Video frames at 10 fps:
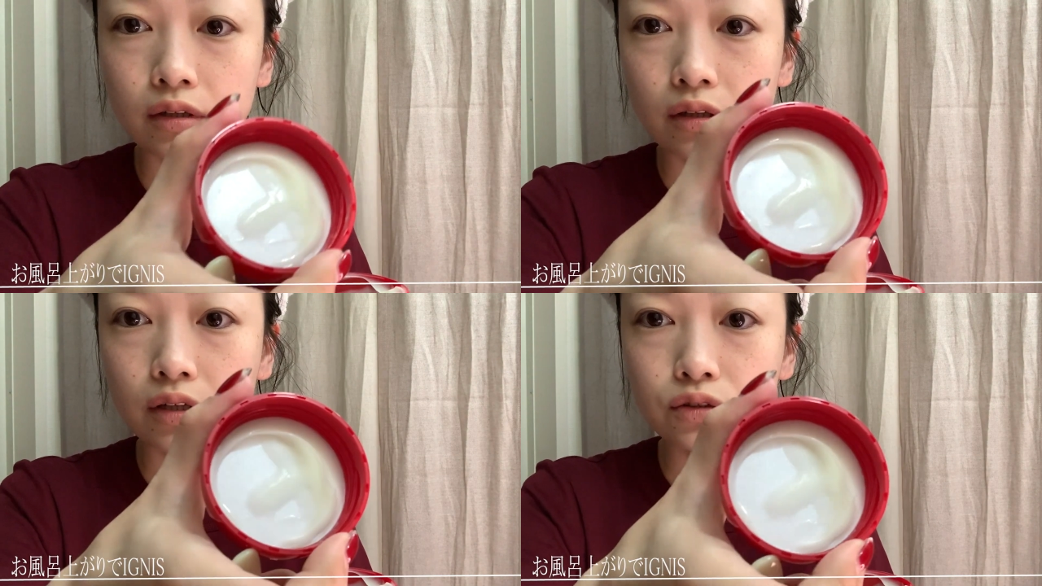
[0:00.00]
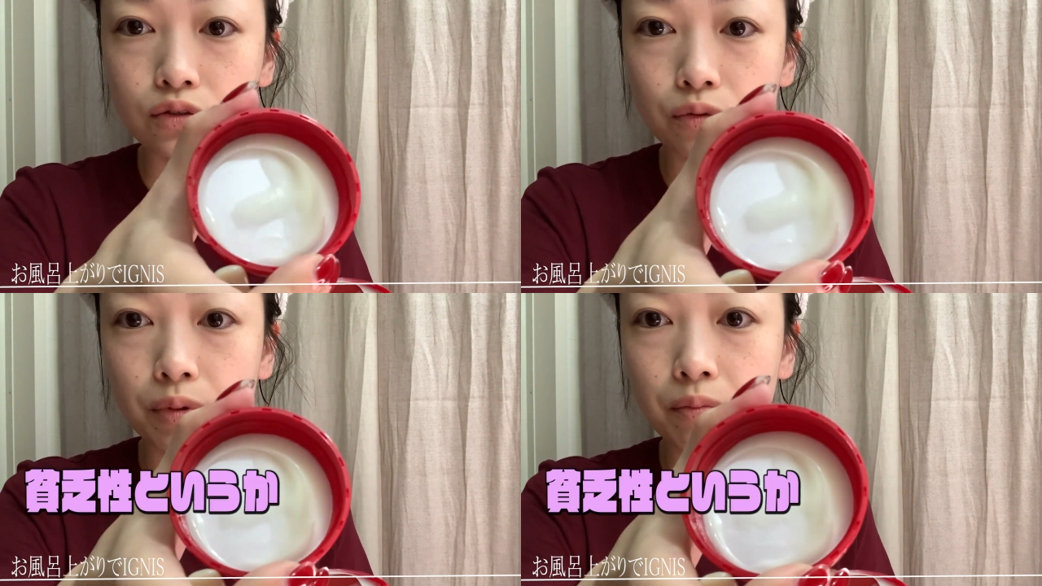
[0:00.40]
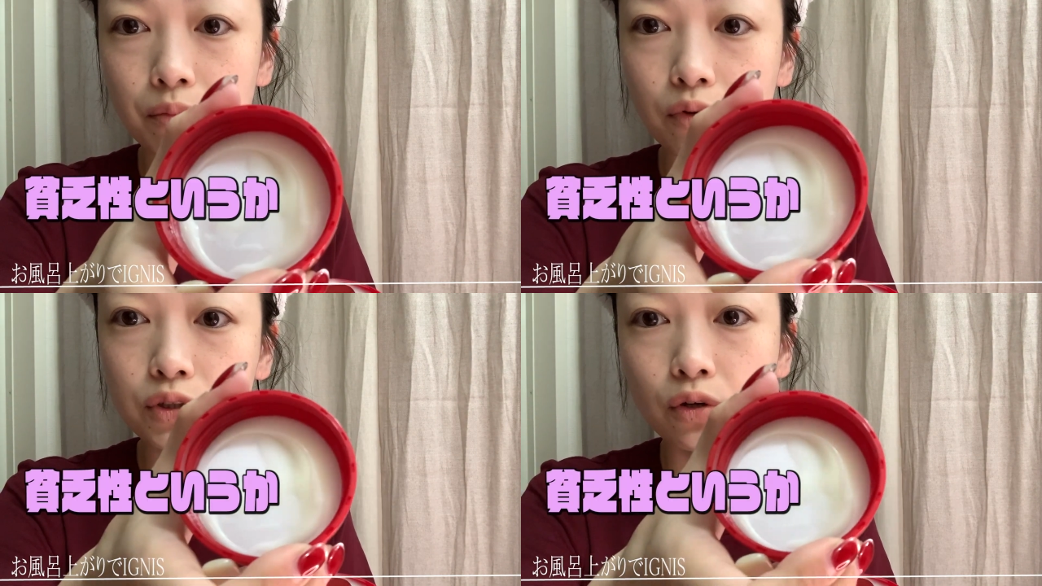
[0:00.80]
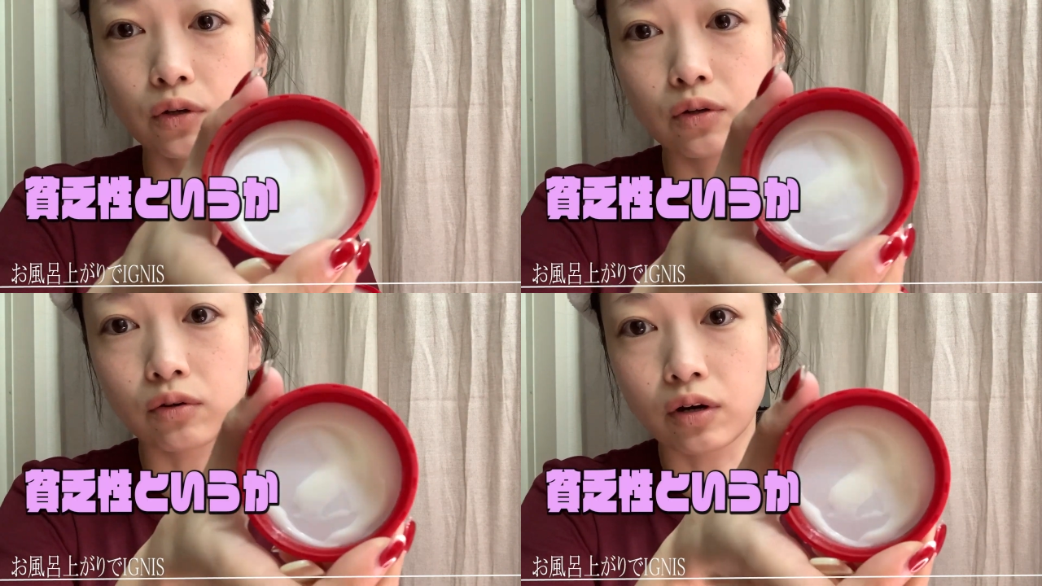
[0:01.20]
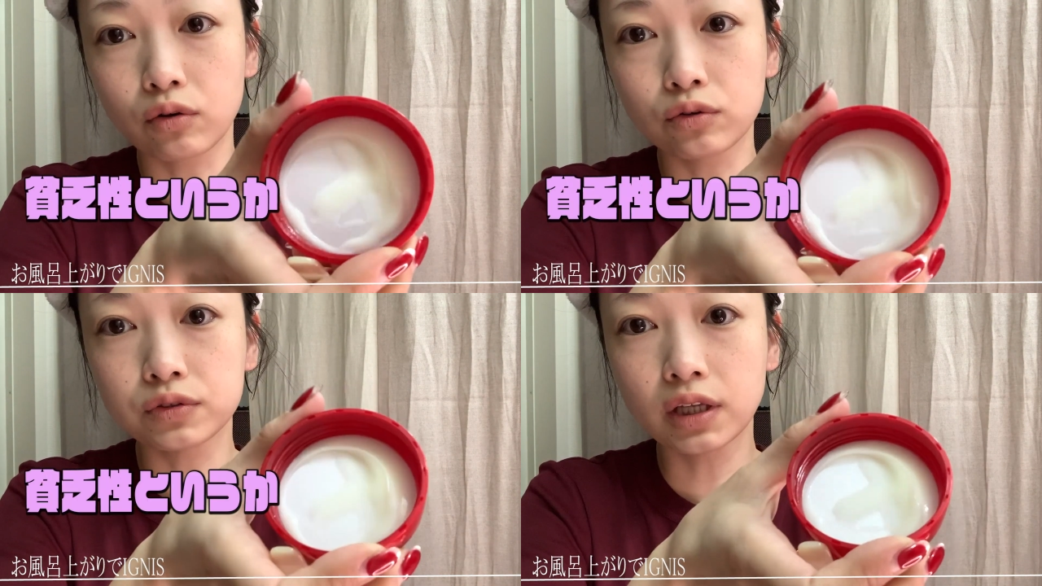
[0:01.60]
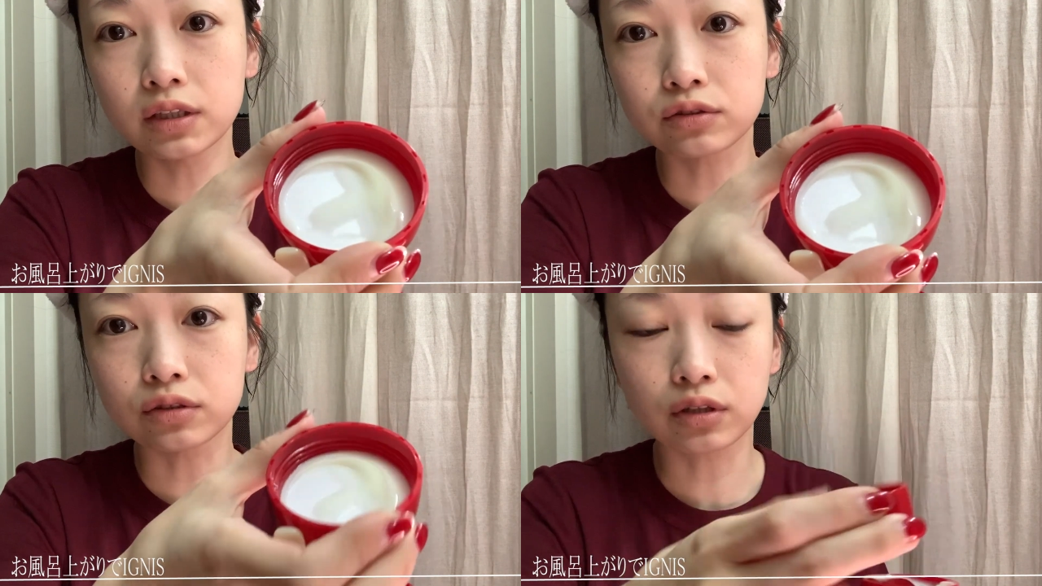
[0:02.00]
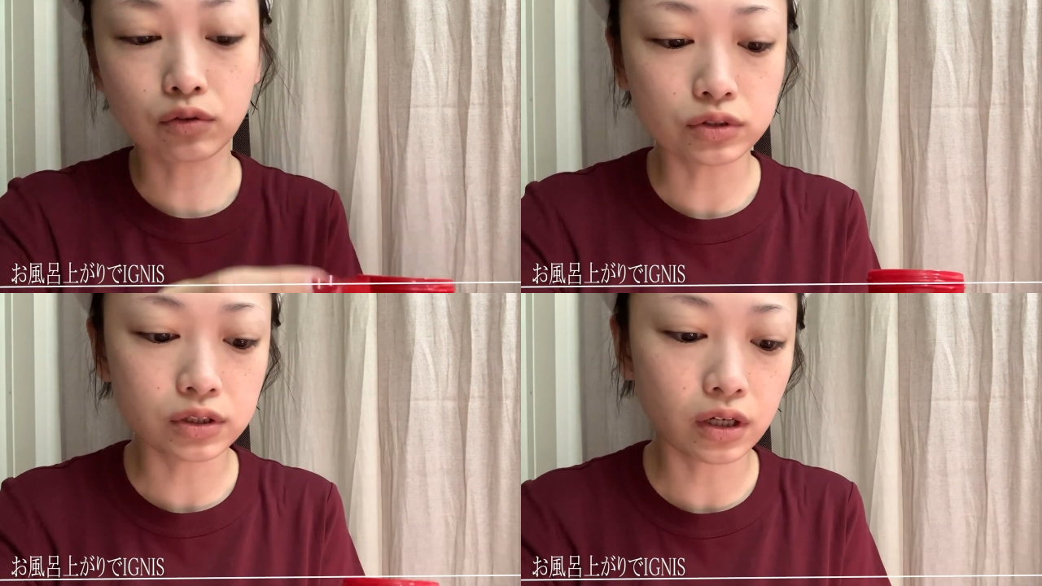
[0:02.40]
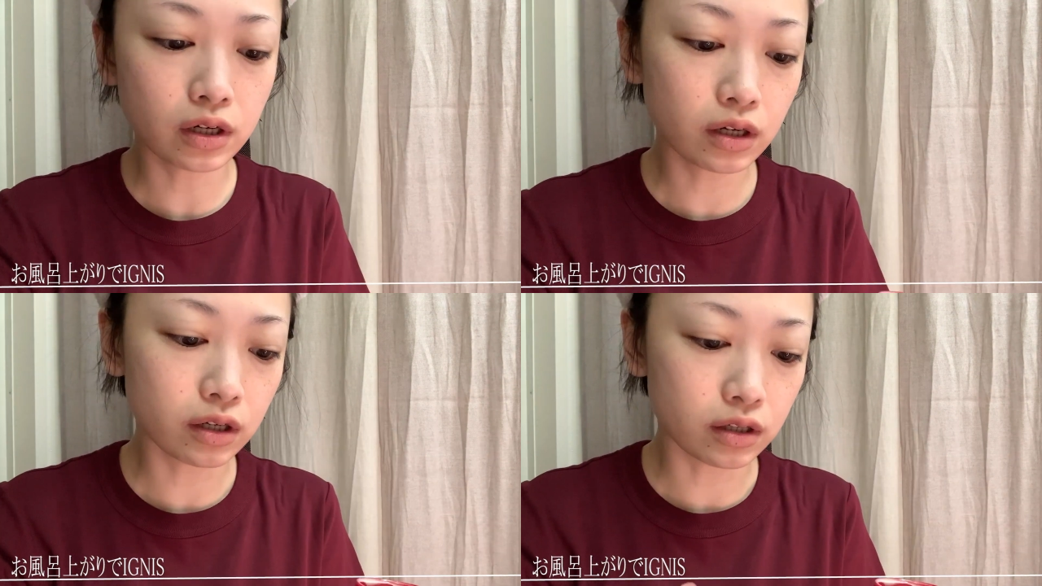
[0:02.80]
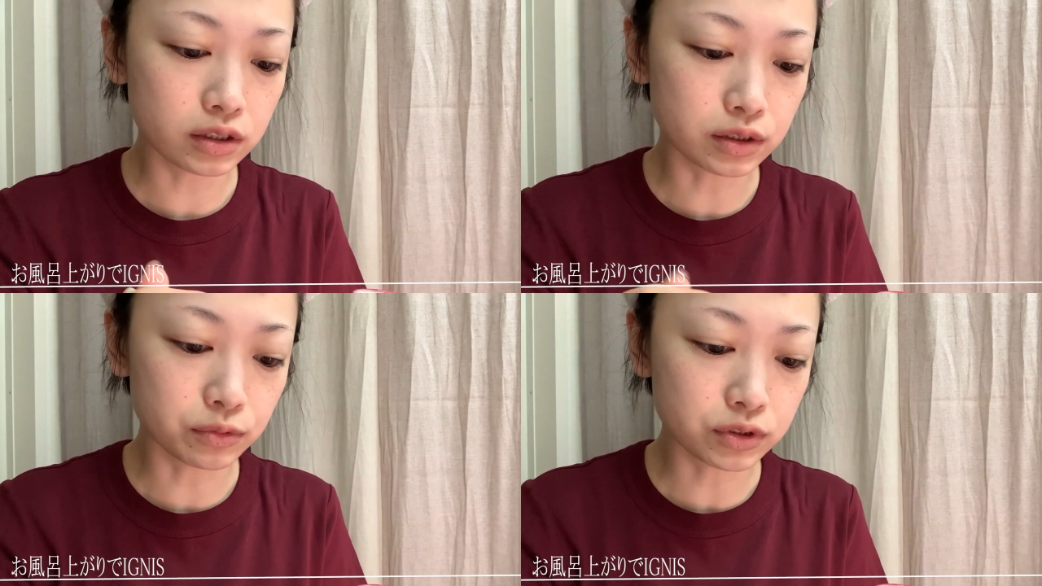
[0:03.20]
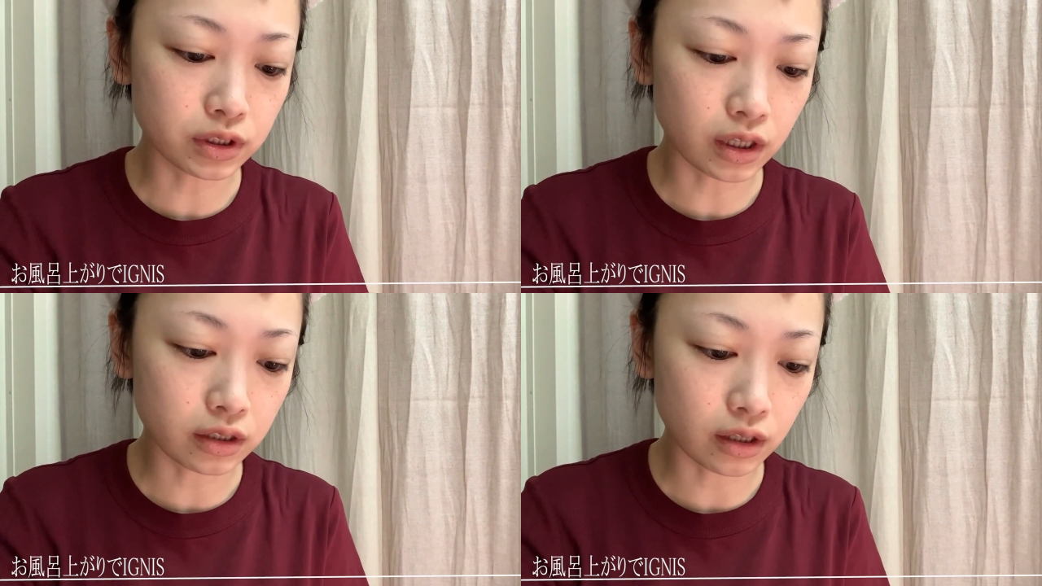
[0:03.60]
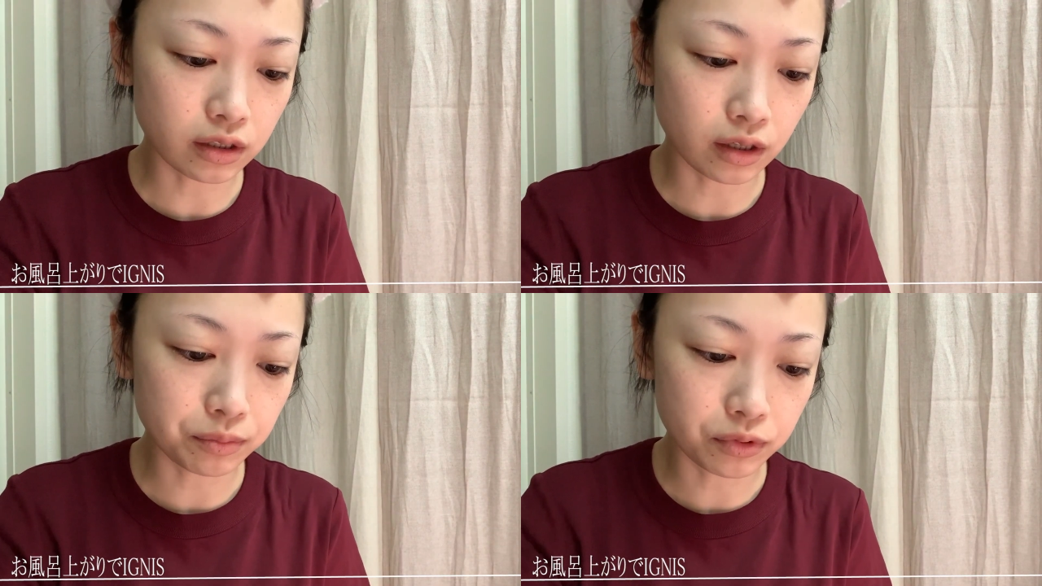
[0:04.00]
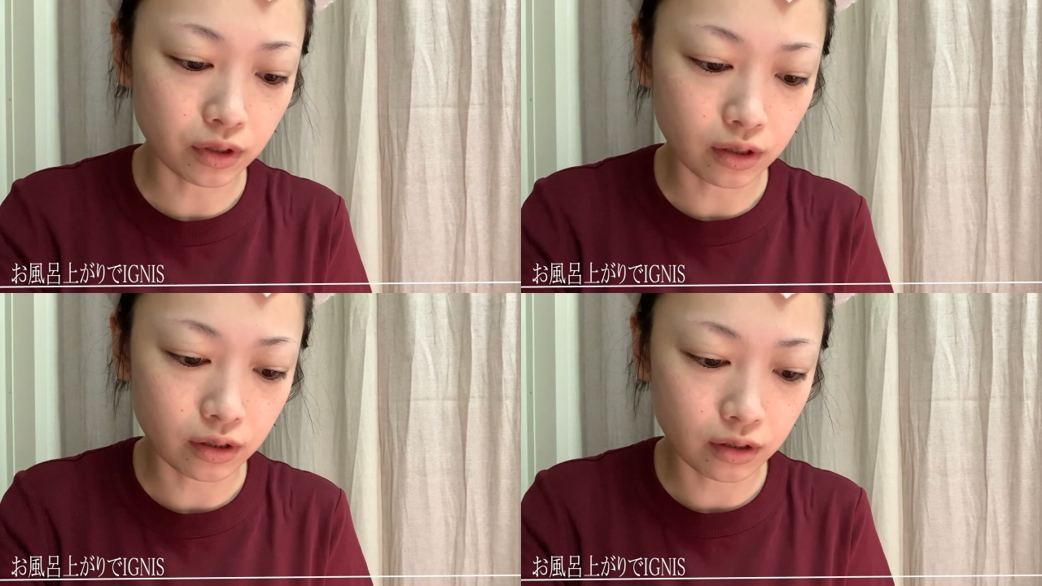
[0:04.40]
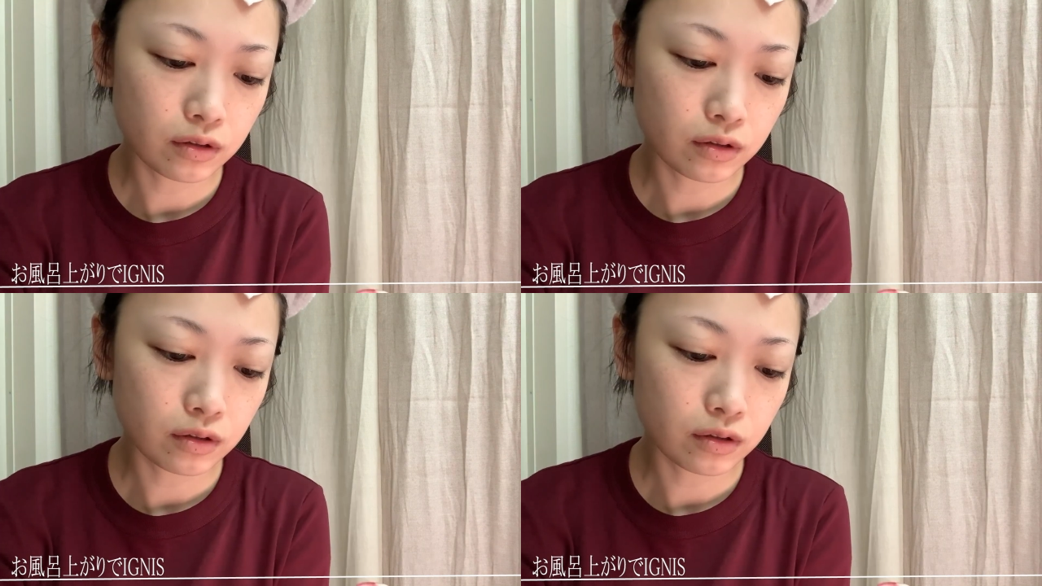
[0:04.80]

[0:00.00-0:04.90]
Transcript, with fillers: なんつうの、貧乏症っていうか、この蓋についたこっち側からいつも使いたいタイプ で, で